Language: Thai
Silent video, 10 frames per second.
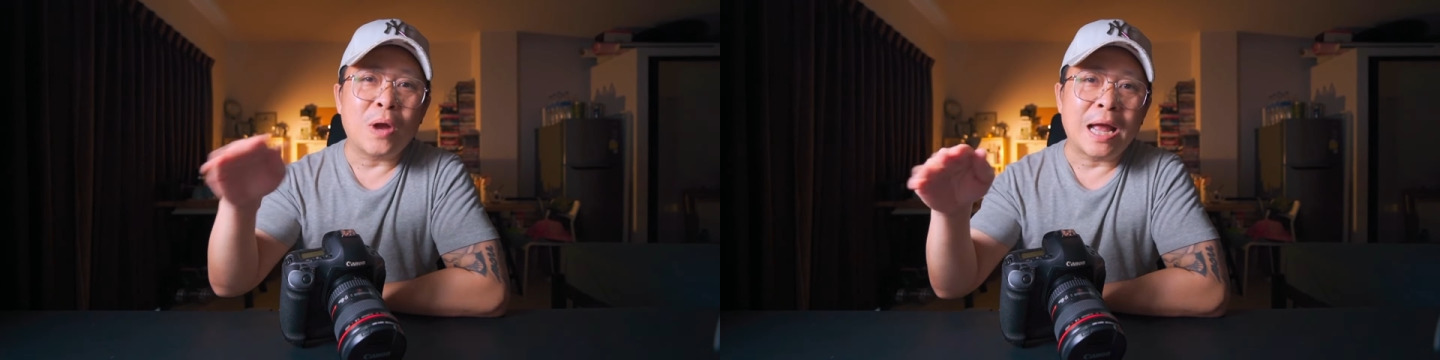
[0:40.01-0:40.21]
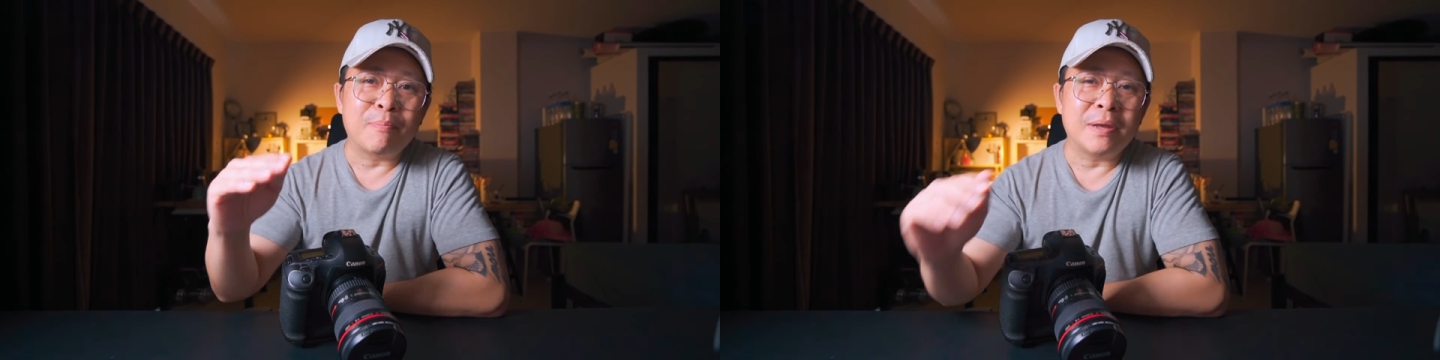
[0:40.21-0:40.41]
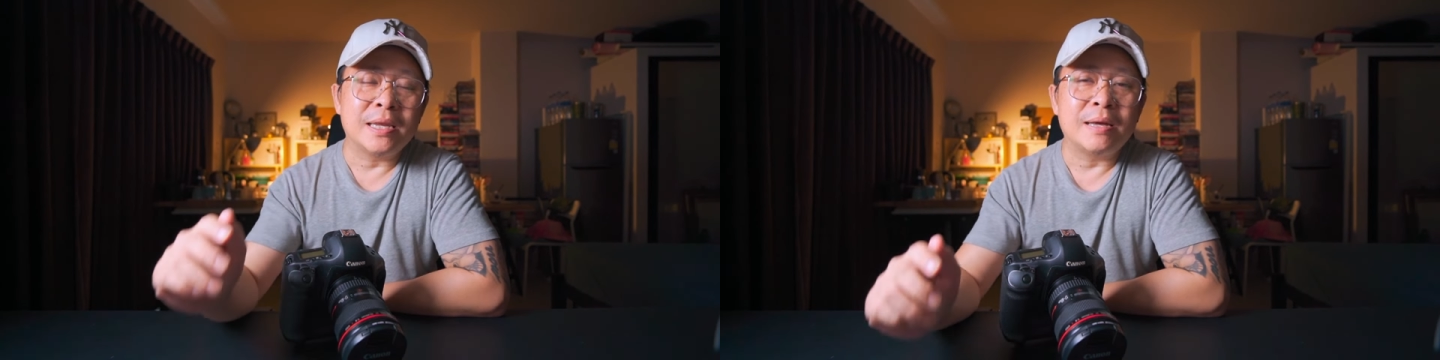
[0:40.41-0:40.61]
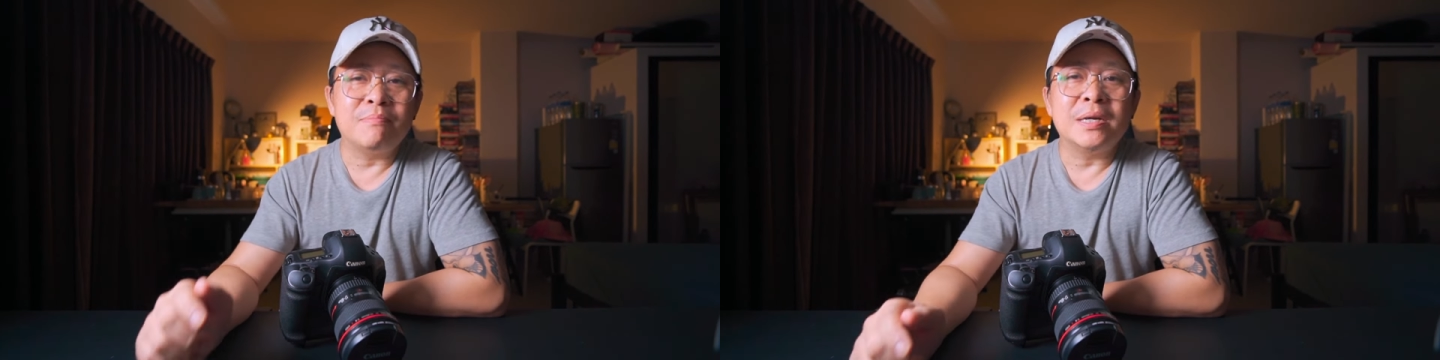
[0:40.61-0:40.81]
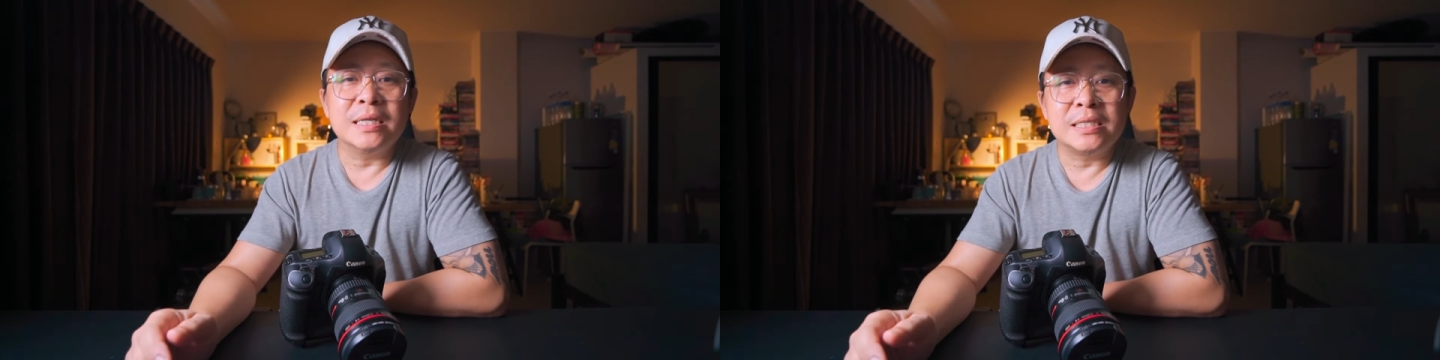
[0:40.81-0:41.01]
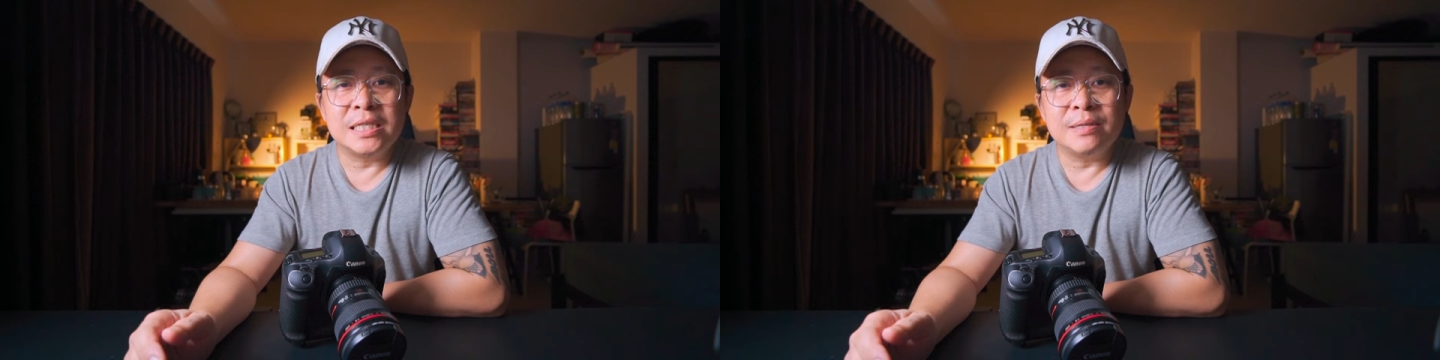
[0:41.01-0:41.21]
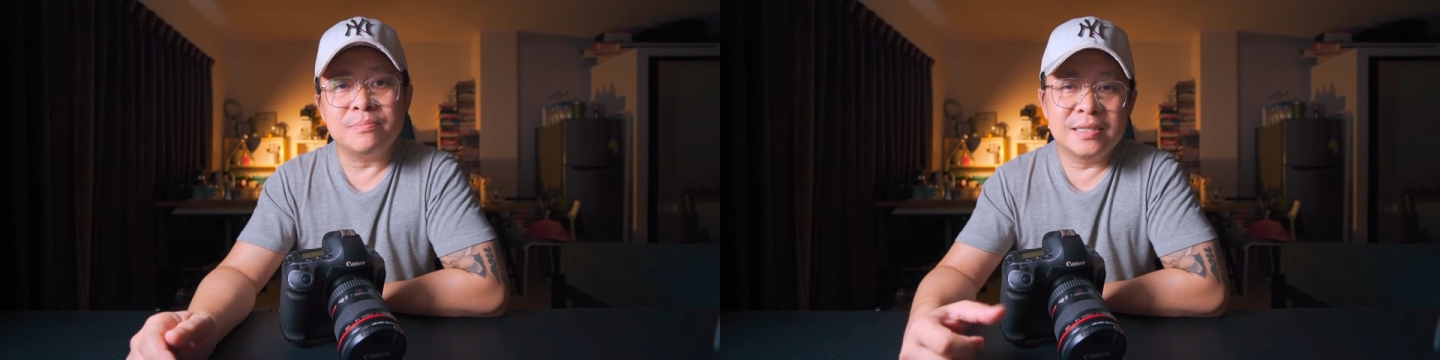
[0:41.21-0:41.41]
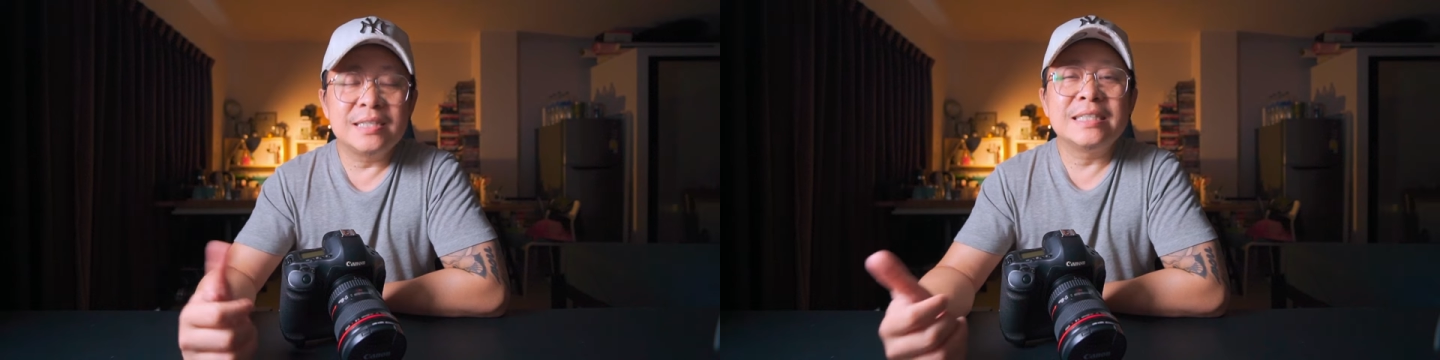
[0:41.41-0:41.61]
วางเป็นระดับมืออาชีพ
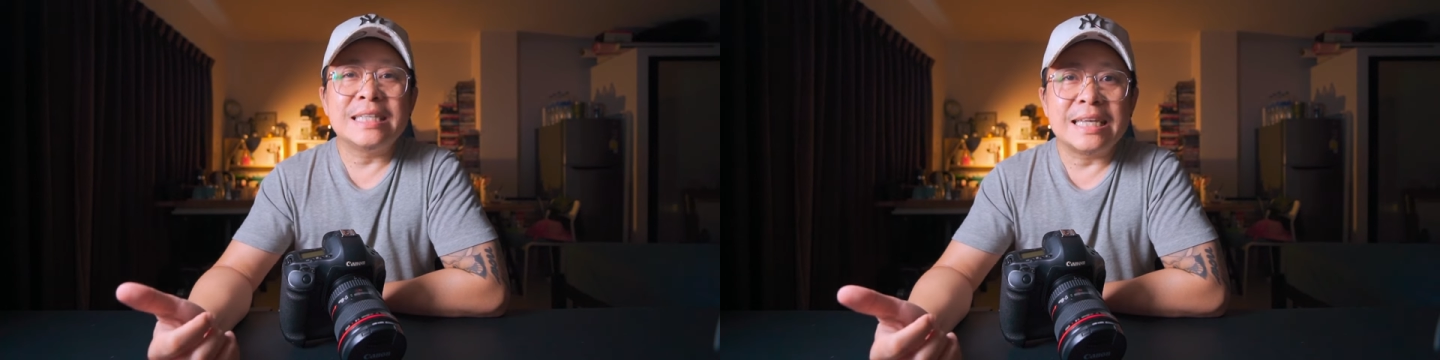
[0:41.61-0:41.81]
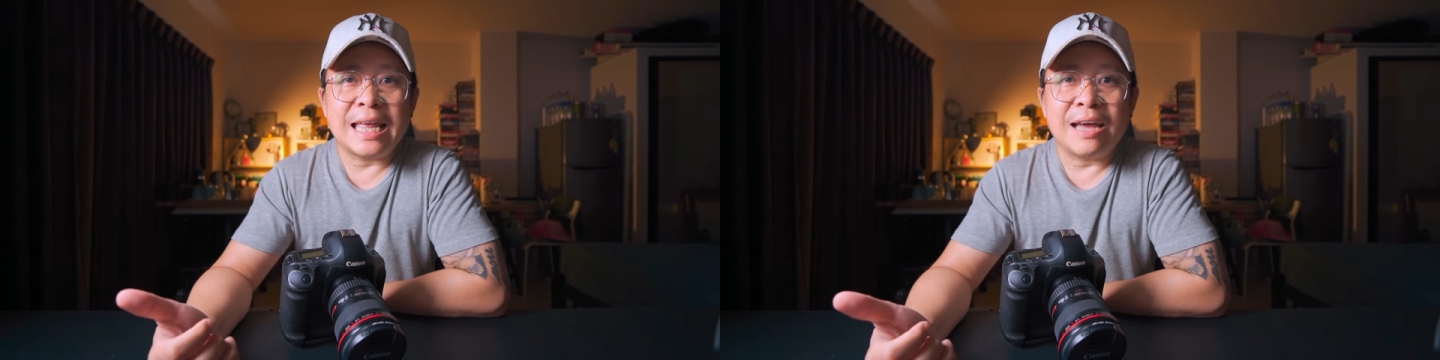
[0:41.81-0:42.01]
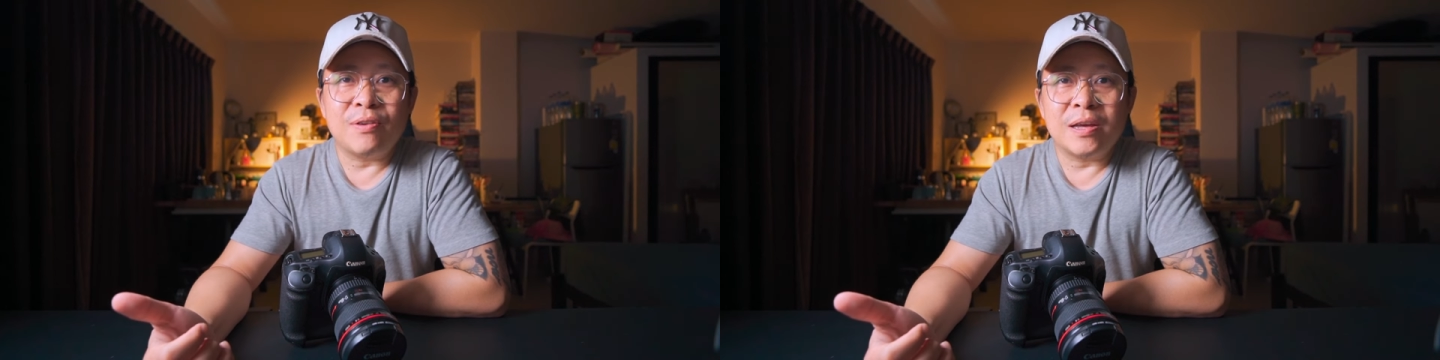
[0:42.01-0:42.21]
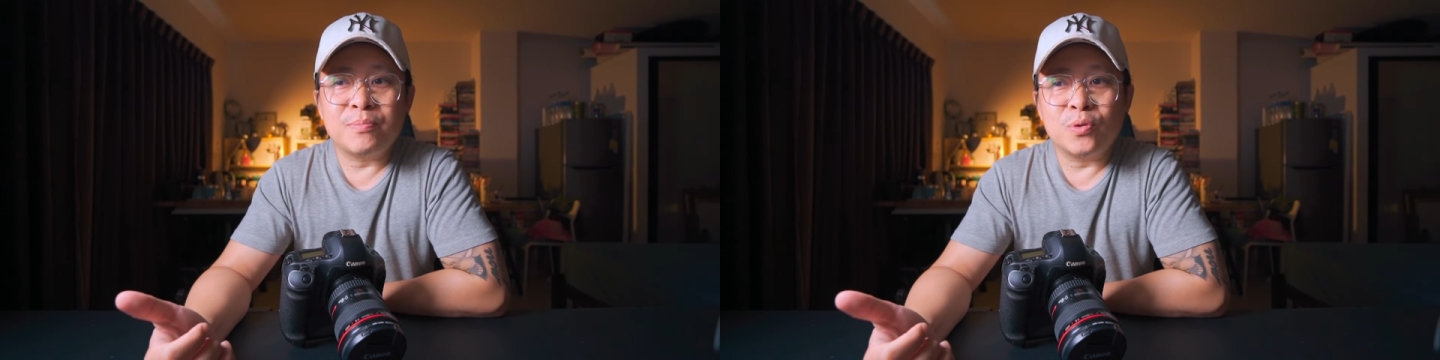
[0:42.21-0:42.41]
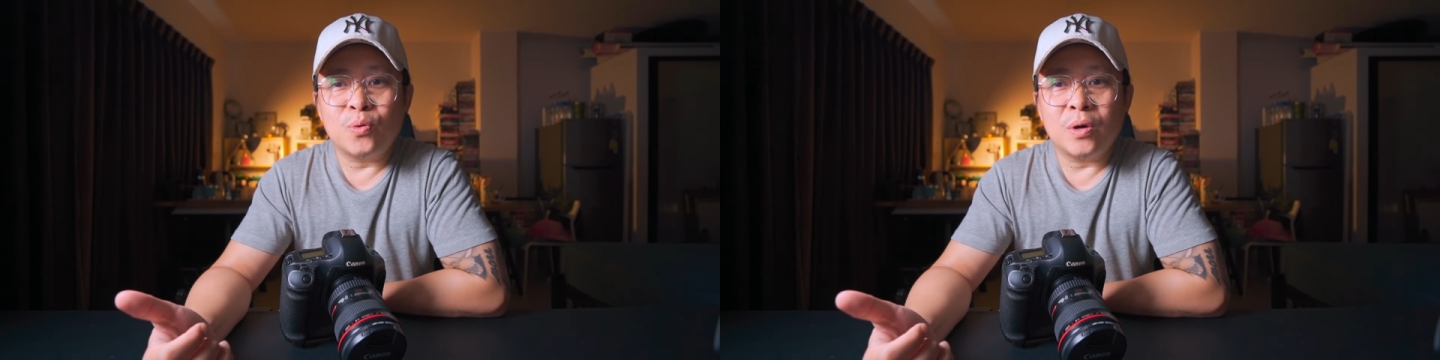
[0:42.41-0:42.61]
ซึ่งจริงๆแล้วนะครับตั